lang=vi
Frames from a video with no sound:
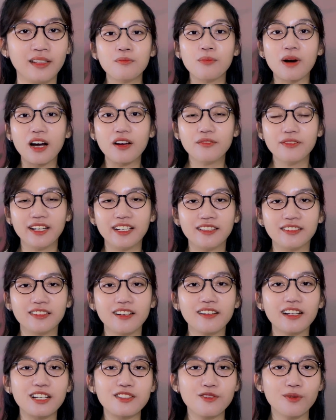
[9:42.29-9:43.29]
bởi vì
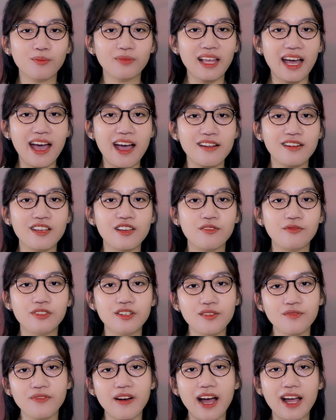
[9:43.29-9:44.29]
tất cả chúng ta đều
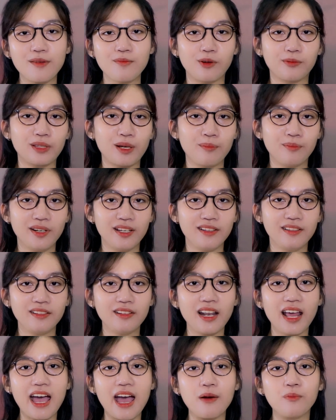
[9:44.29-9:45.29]
vướng phải một tâm lý
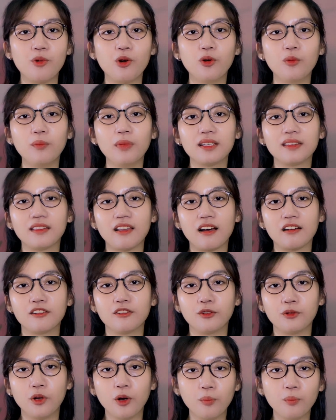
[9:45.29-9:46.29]
là muốn mình là
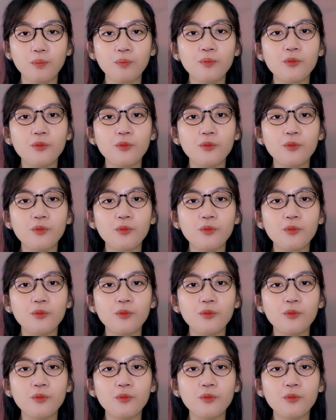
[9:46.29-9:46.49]
người đúng